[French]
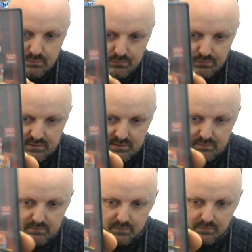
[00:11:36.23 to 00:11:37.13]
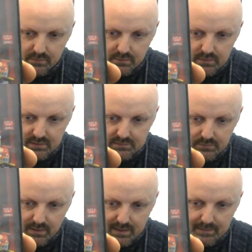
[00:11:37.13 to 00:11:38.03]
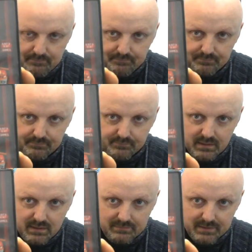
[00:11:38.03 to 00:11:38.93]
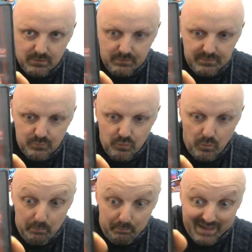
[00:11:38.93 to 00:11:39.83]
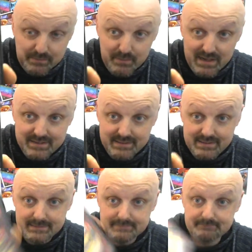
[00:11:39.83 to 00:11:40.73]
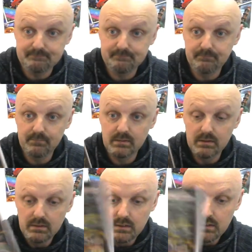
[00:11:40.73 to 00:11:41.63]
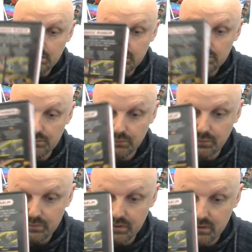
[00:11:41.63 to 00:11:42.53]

Museum Collection 1 avec le fameux Pac-Man. Donc lui,